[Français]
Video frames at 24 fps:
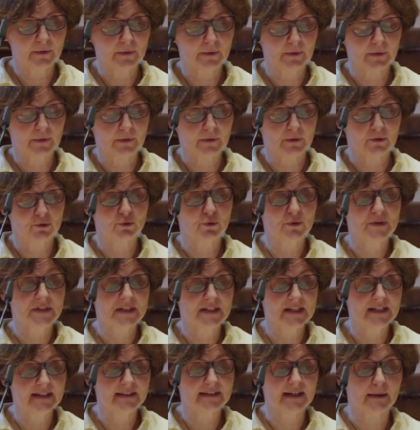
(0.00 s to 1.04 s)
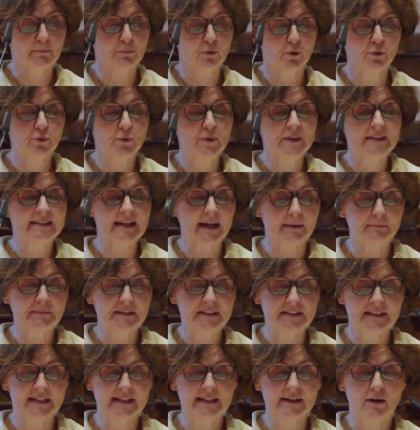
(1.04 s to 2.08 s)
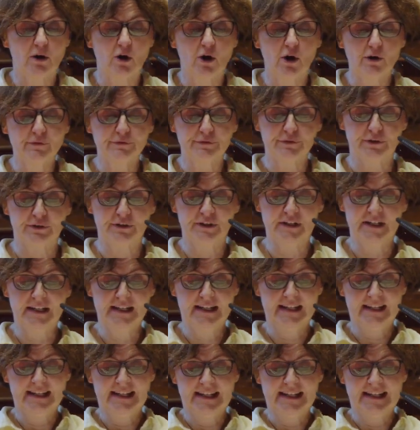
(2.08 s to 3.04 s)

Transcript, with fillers: euh, je cite, un produit terminé offre